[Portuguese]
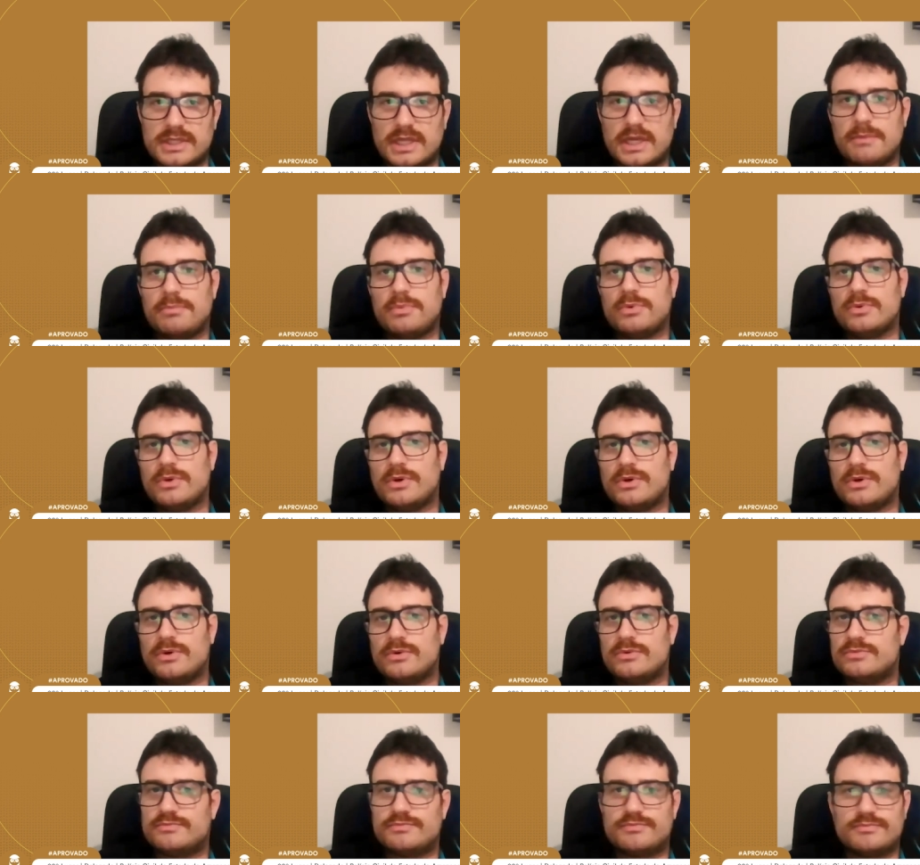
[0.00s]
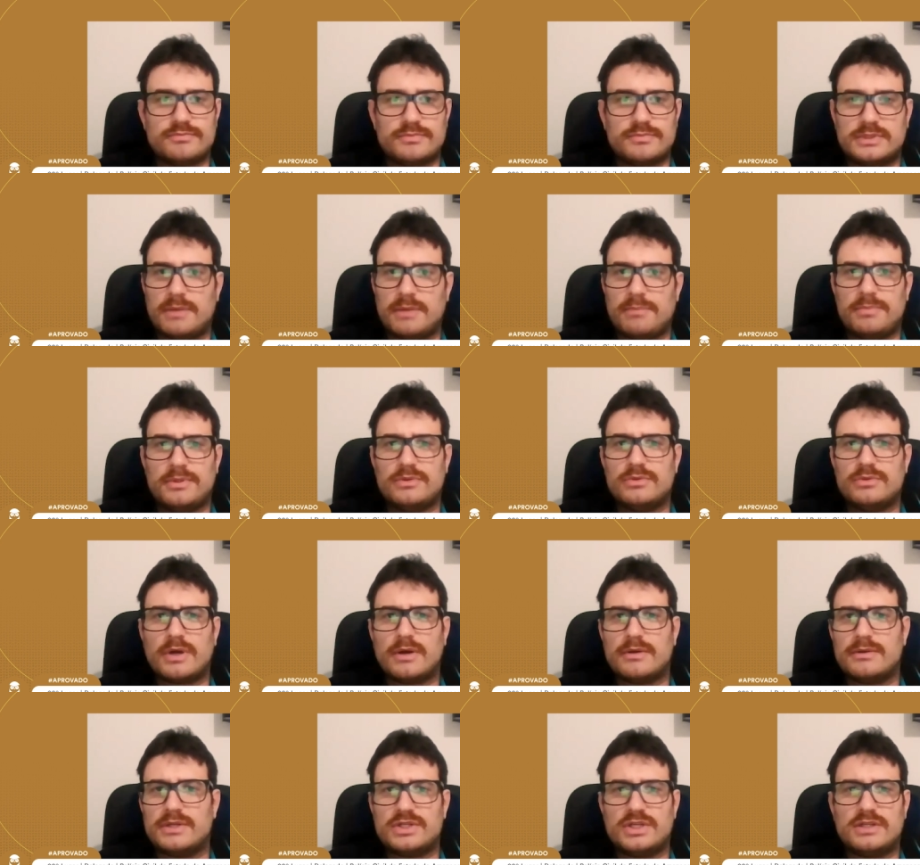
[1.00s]
tempo eu sempre
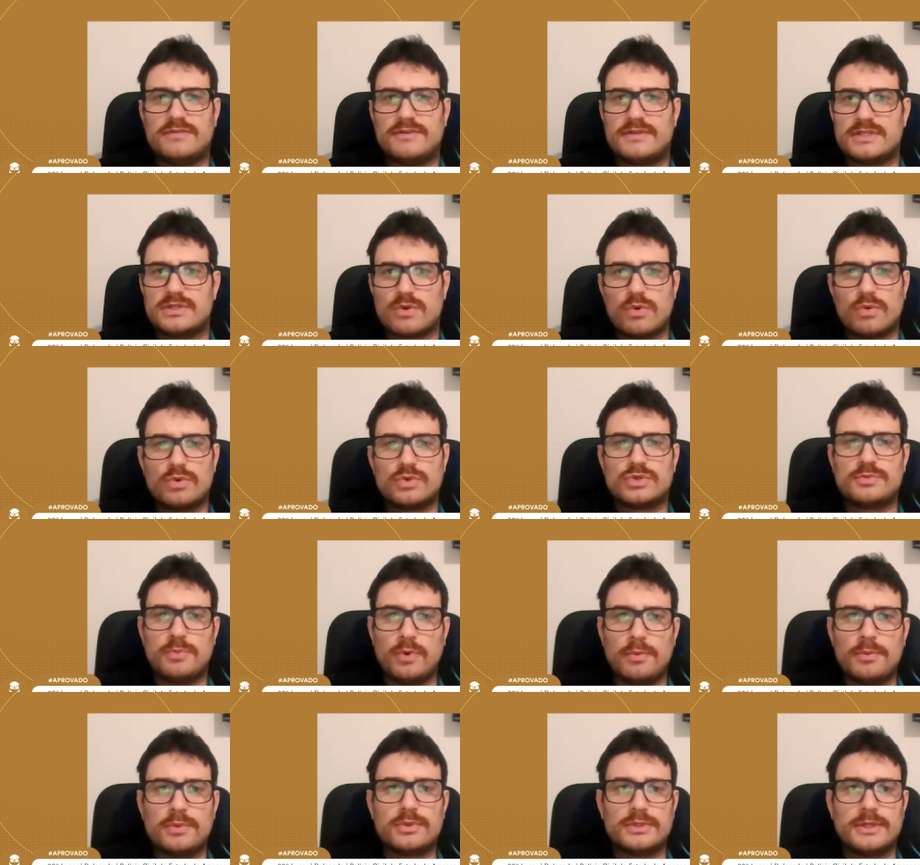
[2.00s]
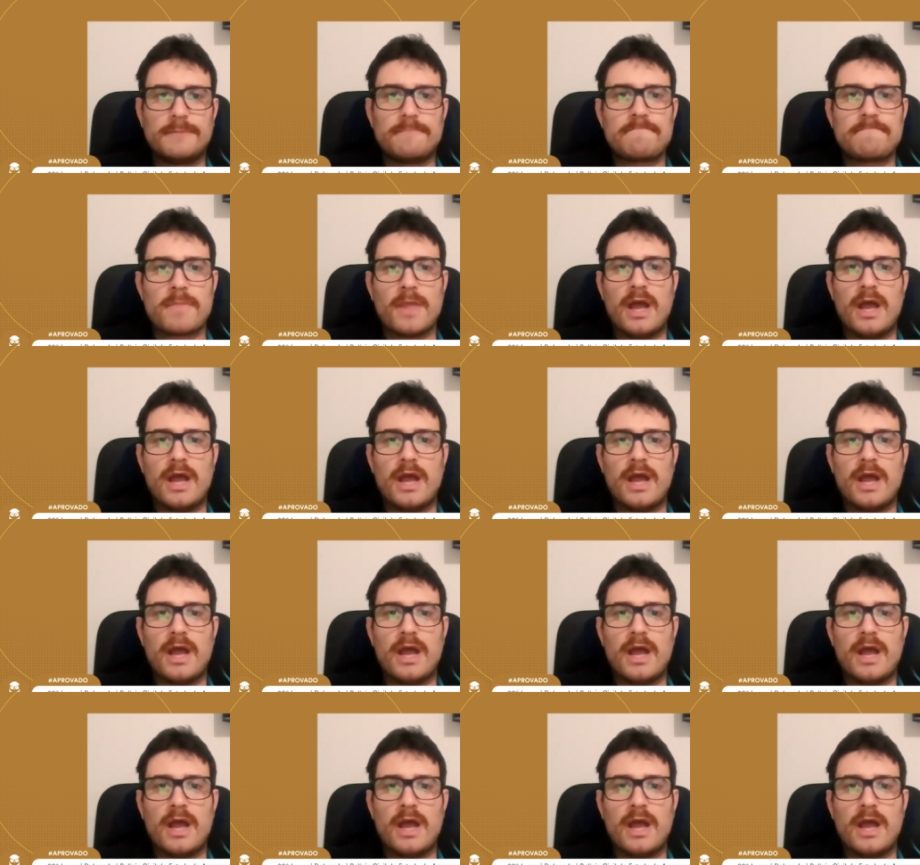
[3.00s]
nunca deixei de fazer concurso público, né?